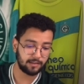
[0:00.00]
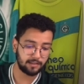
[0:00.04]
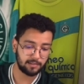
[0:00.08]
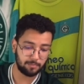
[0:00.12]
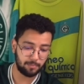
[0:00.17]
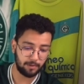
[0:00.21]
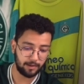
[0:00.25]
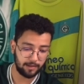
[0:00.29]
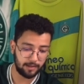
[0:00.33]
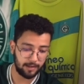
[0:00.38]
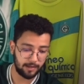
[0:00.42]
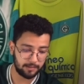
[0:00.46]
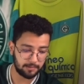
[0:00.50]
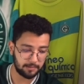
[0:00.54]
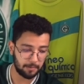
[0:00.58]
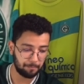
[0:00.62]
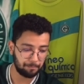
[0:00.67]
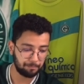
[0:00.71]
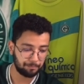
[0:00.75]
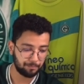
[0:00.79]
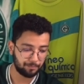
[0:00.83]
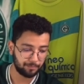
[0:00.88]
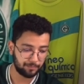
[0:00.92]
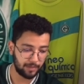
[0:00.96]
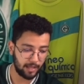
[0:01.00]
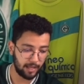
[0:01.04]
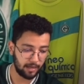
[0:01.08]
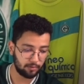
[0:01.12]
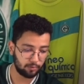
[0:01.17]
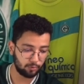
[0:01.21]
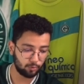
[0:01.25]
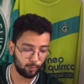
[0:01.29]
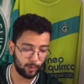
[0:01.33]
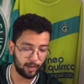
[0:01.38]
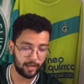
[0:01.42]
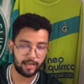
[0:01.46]
experiência
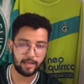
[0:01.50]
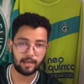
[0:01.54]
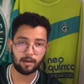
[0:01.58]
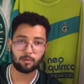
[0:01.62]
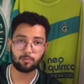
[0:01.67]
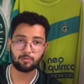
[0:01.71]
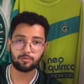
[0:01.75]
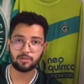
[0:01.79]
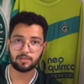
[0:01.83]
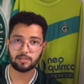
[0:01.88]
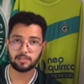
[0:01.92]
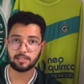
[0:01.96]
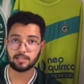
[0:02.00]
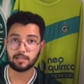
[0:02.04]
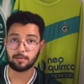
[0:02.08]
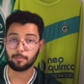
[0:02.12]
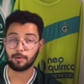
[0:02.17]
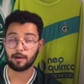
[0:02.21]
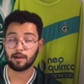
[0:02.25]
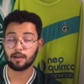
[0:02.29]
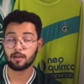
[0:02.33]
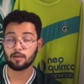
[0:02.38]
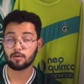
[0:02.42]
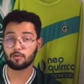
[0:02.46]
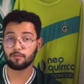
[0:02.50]
dentro do elenco de cima.